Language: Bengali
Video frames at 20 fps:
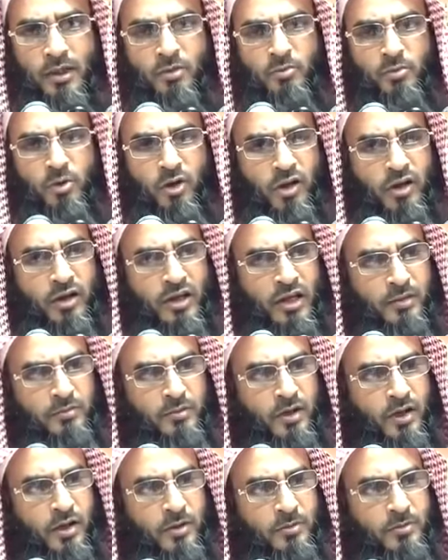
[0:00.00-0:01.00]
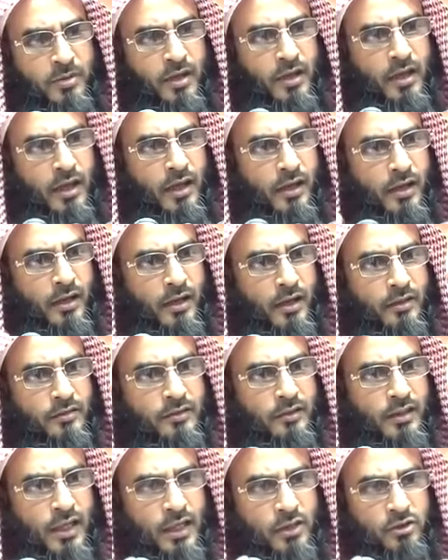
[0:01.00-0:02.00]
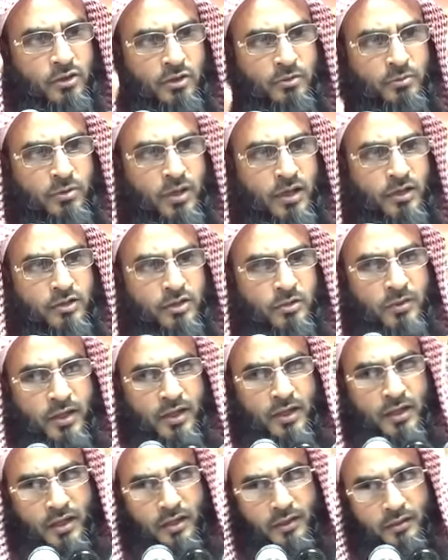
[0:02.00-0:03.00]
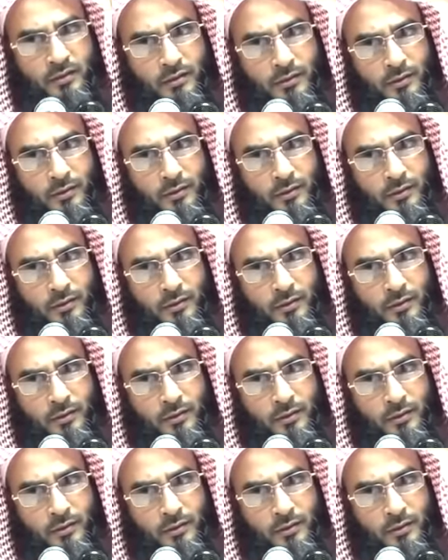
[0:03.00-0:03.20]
অমল কেয়ামা হবে আখেরাতে হাসর মাঠে সবাইকে